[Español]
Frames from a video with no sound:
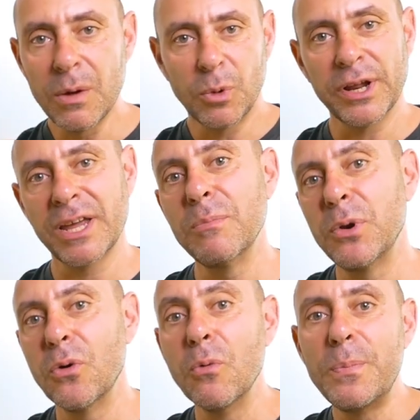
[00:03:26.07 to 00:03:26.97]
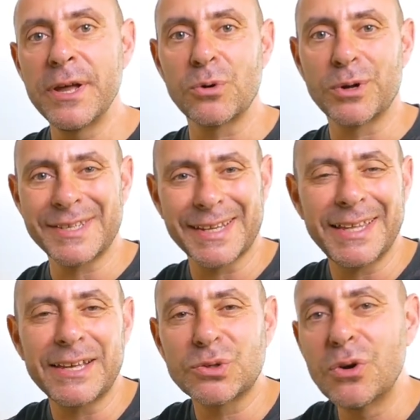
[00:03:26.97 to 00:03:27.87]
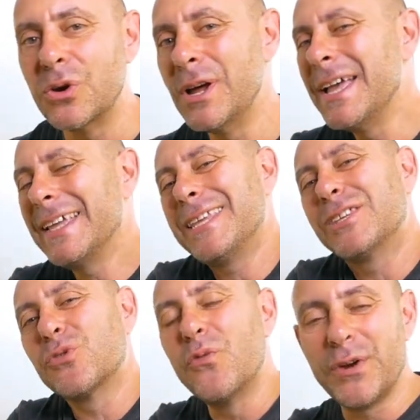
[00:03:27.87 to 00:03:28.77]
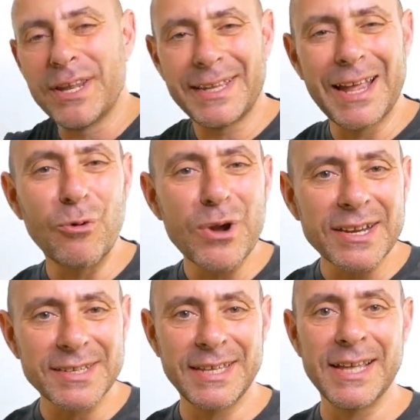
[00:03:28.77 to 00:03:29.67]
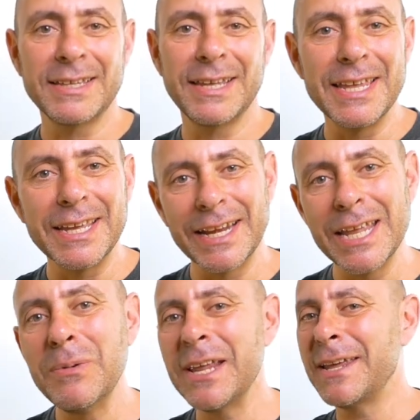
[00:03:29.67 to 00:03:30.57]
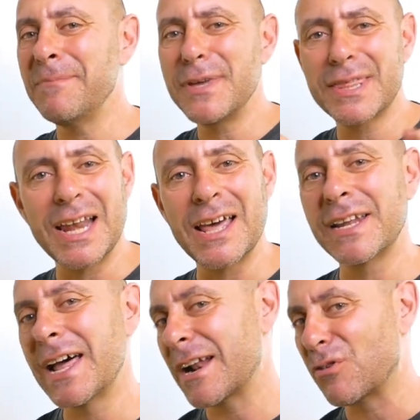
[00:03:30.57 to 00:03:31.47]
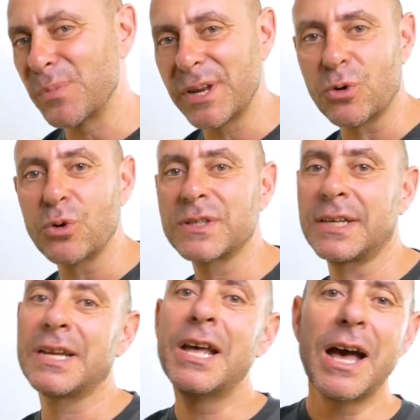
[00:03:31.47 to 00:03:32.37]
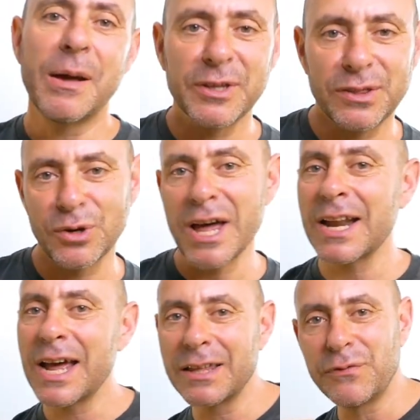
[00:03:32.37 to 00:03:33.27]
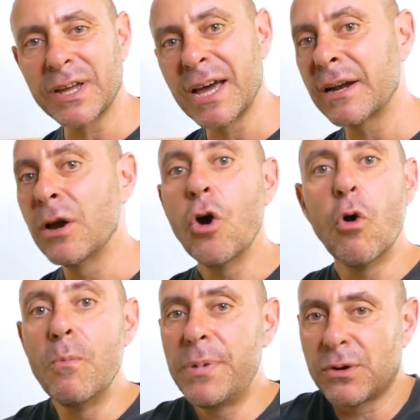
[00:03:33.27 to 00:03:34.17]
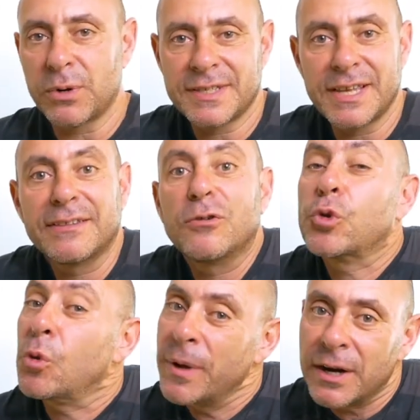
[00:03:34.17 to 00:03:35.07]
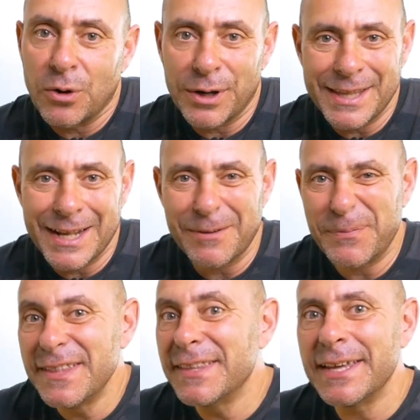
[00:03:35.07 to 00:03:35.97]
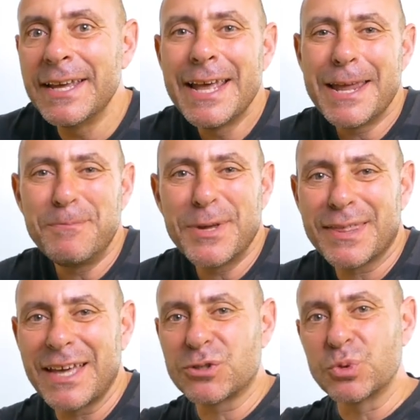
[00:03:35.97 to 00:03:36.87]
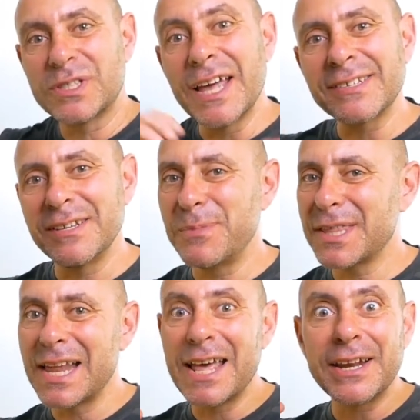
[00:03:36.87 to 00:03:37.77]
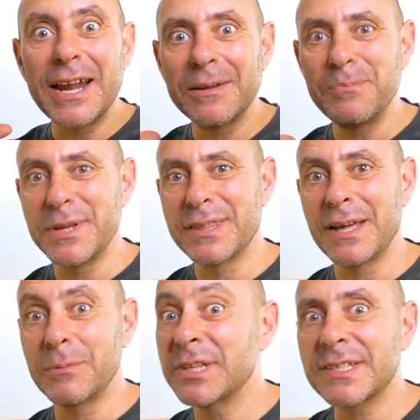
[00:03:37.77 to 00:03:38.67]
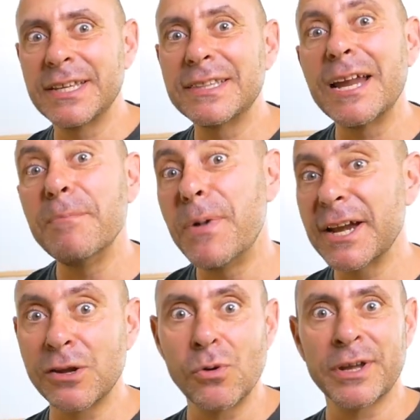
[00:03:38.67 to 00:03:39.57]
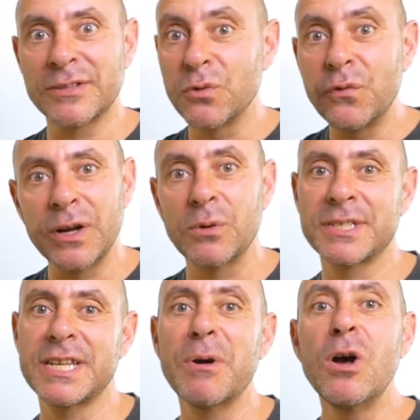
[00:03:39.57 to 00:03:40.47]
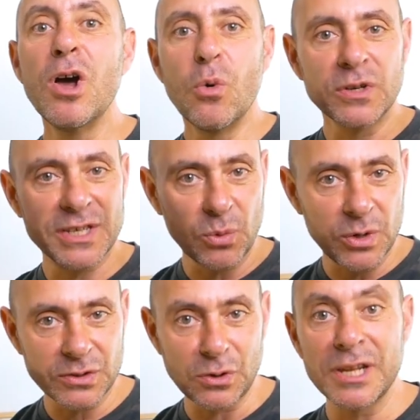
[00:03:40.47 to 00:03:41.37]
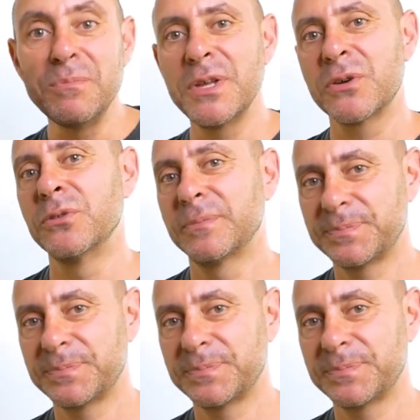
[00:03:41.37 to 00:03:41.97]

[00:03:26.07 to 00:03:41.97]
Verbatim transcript: Por ejemplo, un perro que se queda solo y sufre una ansiedad increíble, empieza a ladrar, a romper cosas, a miccionar, a defecar, un perro que está ante otro perro y de repente empieza a asustarse, empieza a ladrar, empieza, ves que entra en pánico, que sufre lo que se llama un secuestro límbico.